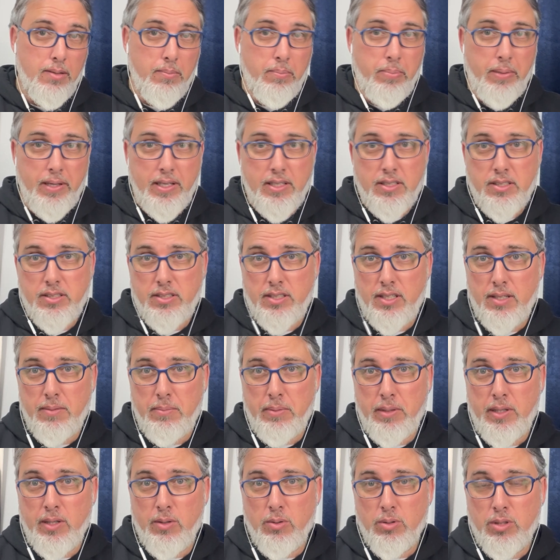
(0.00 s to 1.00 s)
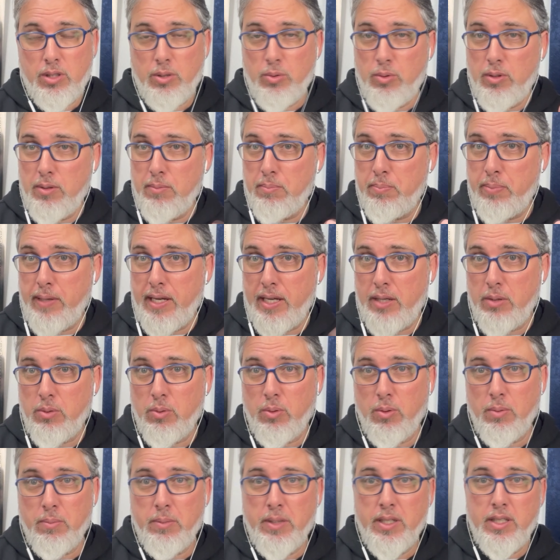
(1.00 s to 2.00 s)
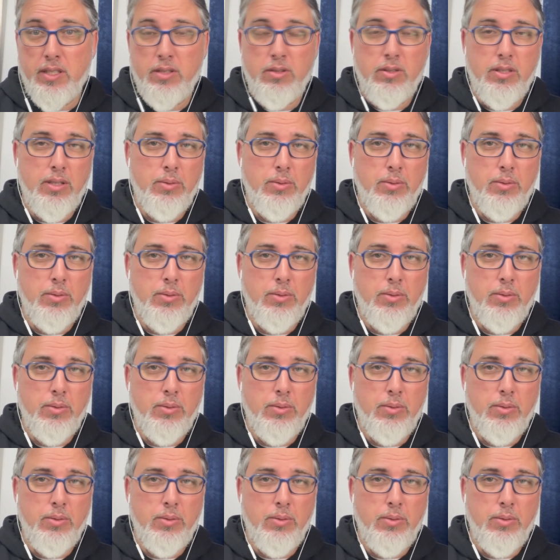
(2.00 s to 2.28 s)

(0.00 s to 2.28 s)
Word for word: percebeu que o Império Romano